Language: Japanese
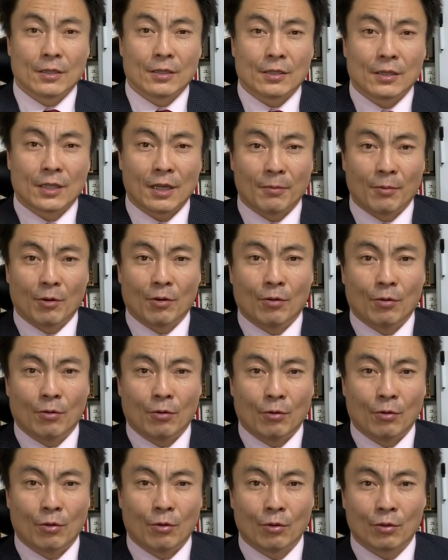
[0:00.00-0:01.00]
でも
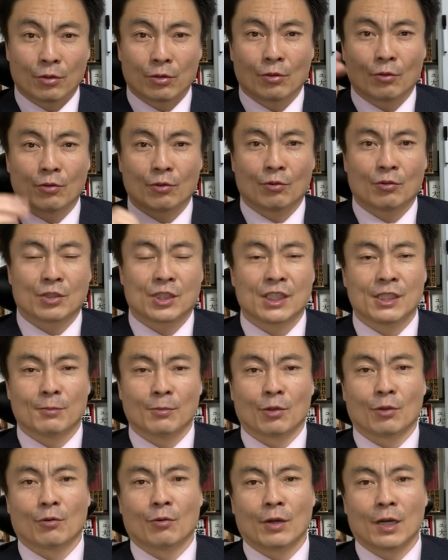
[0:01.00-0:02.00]
本当に欲しい
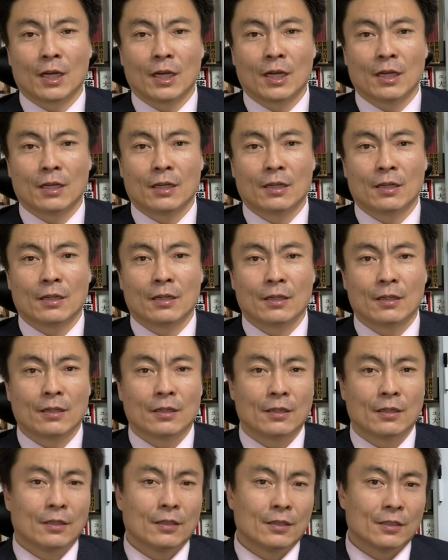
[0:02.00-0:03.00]
ものは
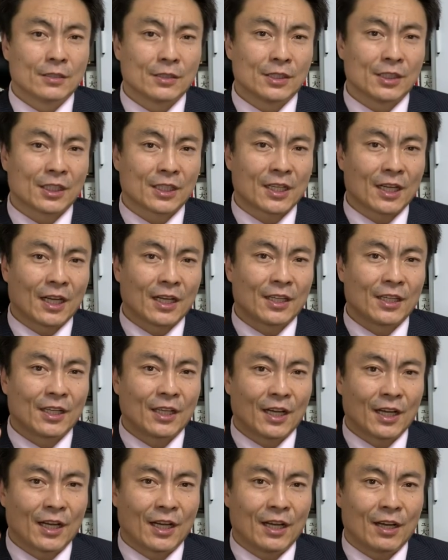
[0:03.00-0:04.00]
時間
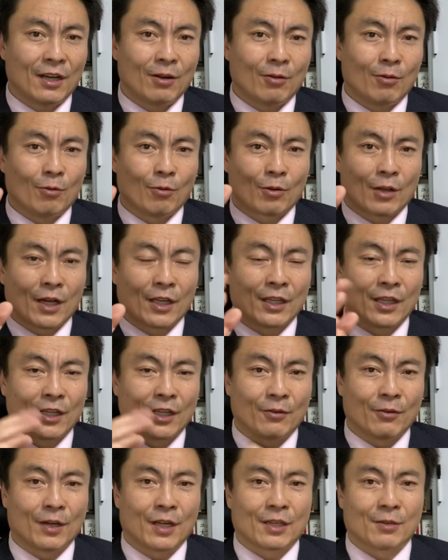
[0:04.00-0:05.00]
やお金
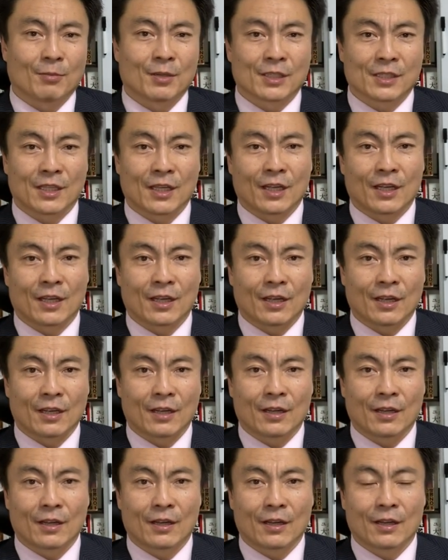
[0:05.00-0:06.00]
ではありません。
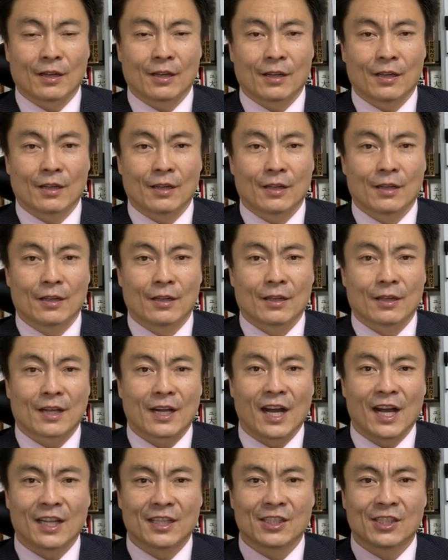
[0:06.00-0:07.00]

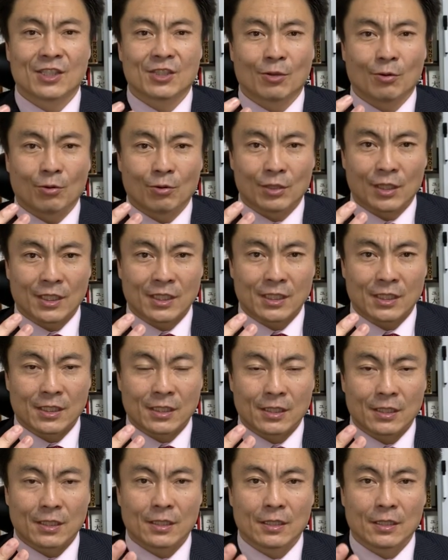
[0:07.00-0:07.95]
感情です。